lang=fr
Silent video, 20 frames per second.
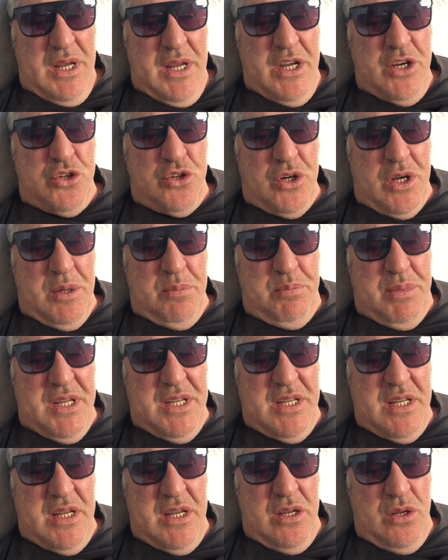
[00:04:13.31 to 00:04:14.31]
et j'aurais
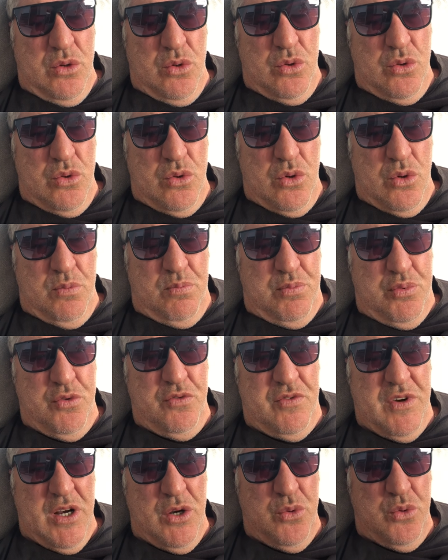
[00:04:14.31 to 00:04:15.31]
payé une
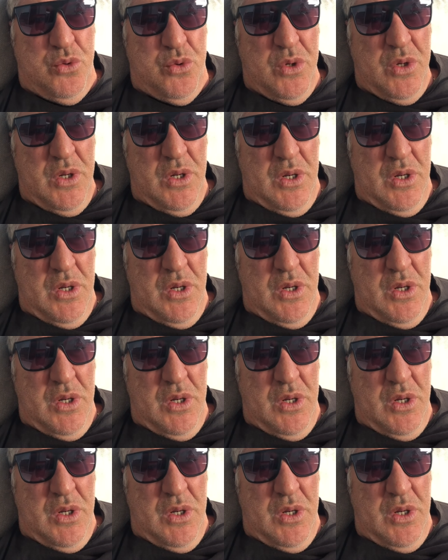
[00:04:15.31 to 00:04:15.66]
plus-value.